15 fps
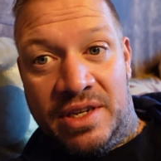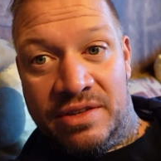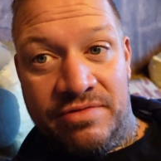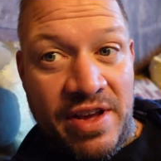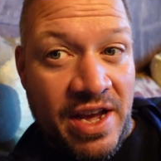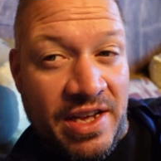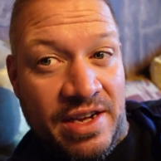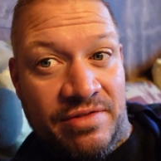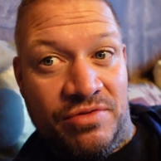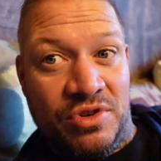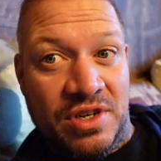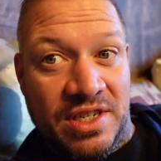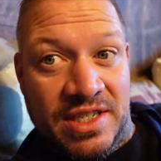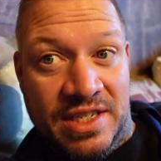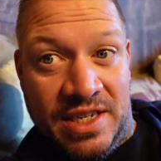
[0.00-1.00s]
Ich wehre ja
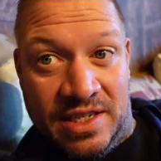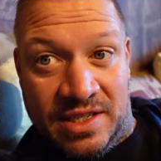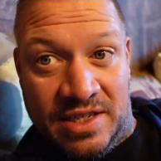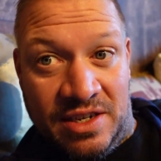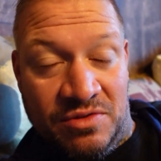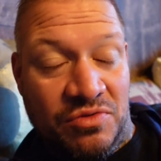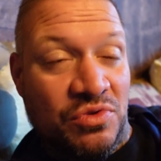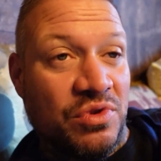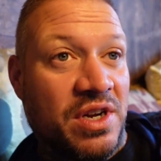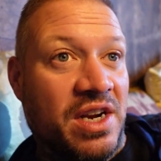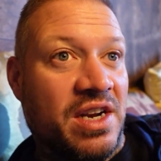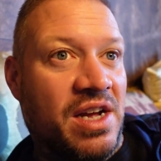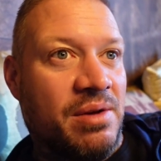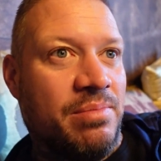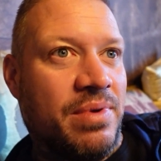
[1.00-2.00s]
wirklich jedes
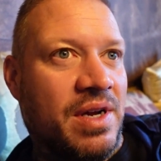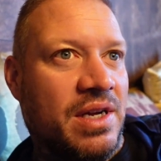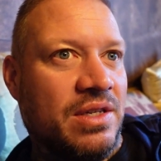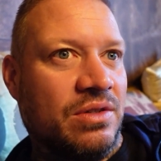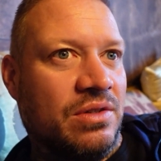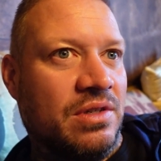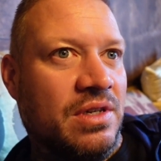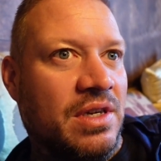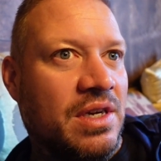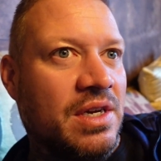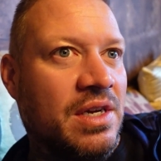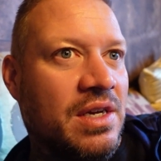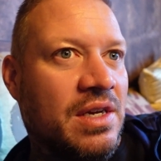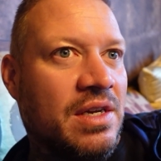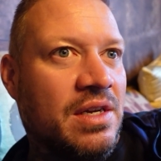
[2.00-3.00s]
Telefonat ab. Also
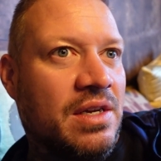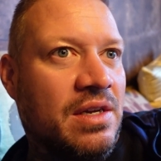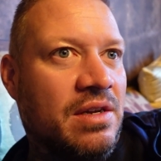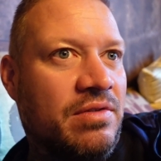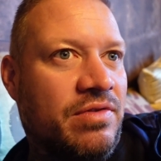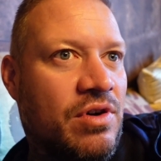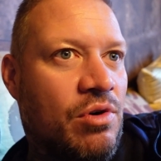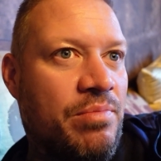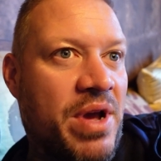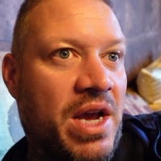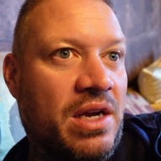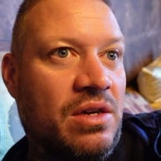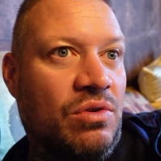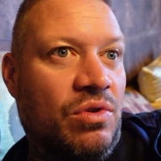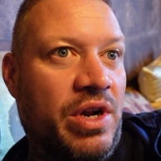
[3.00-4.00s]
Frau
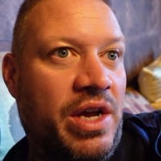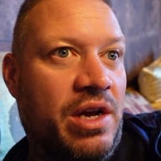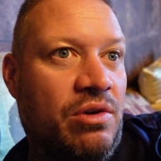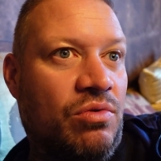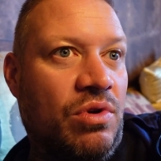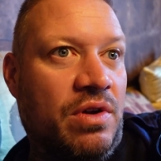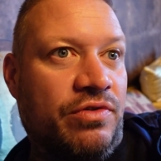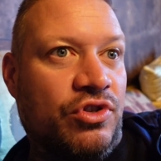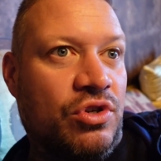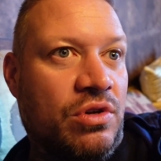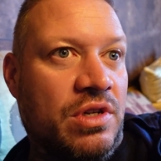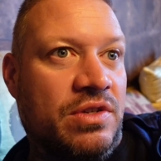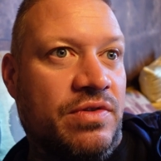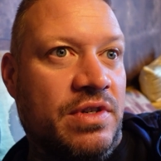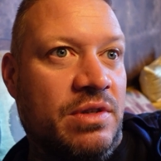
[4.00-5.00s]
Merkel oder Herr Olaf
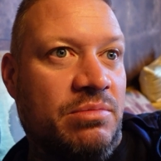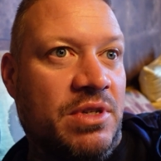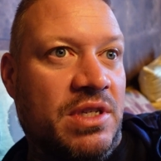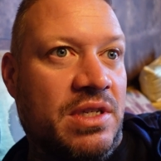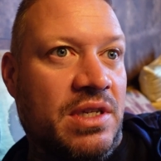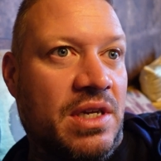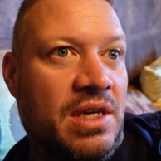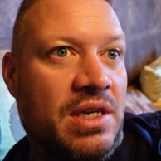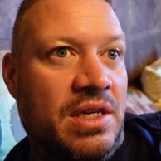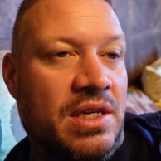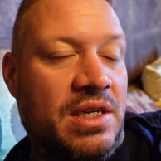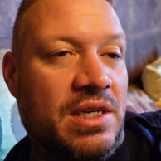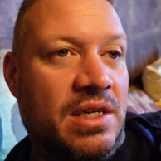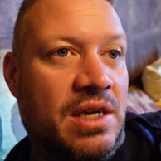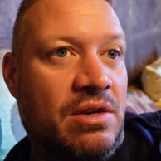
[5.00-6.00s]
Scholz, wenn die mich
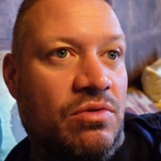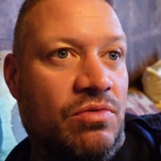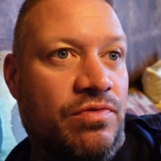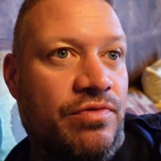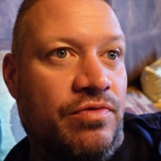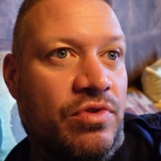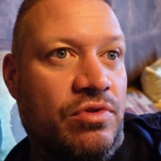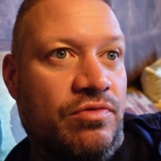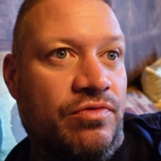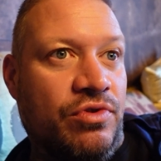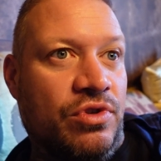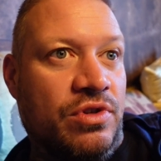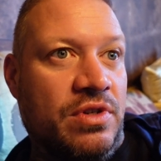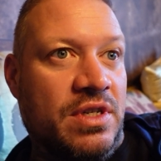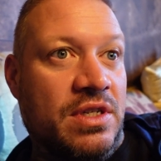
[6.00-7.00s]
äh, anrufen wollen
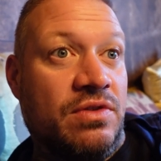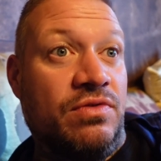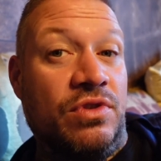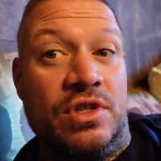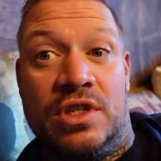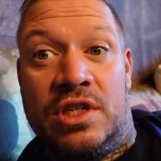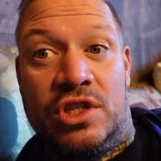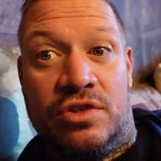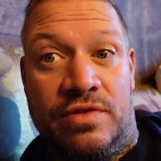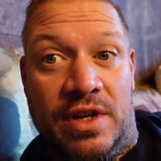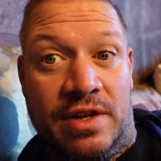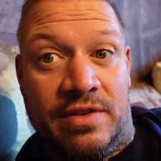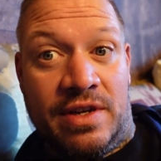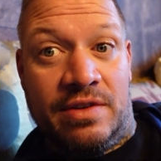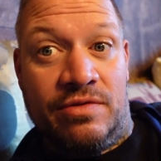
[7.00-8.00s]
würden, das würde sehr
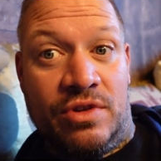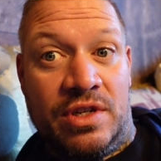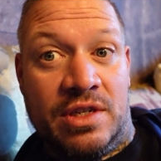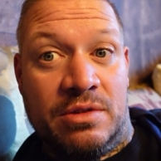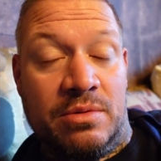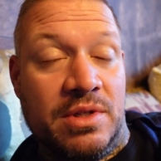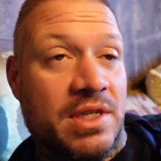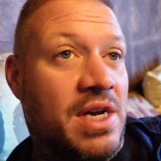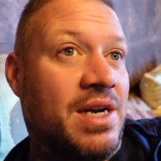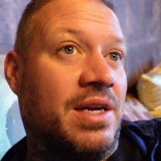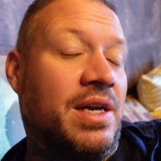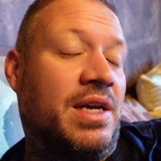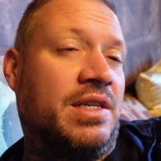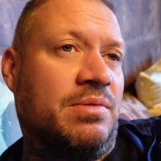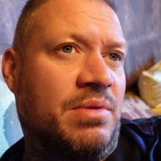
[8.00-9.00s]
schwer werden, würde ich erstmal sagen.
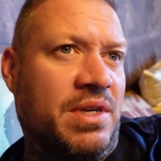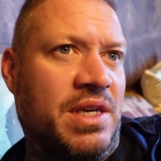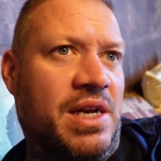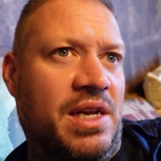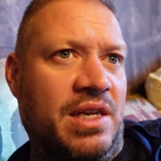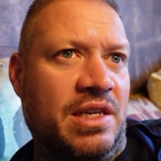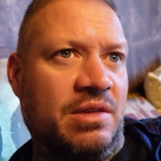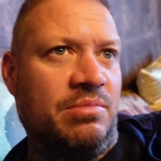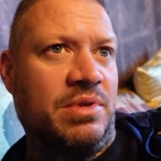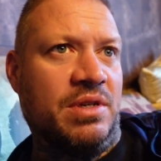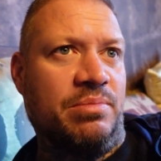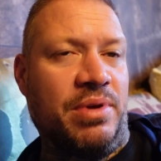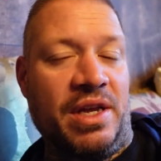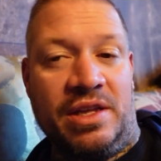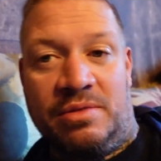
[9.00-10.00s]
Erstmal ihr Anliegen
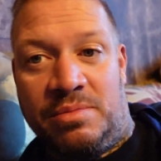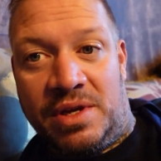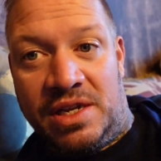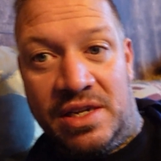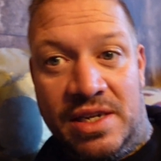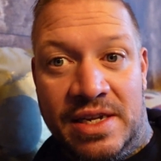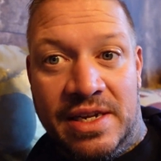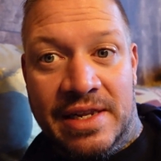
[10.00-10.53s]
bitte per E-Mail.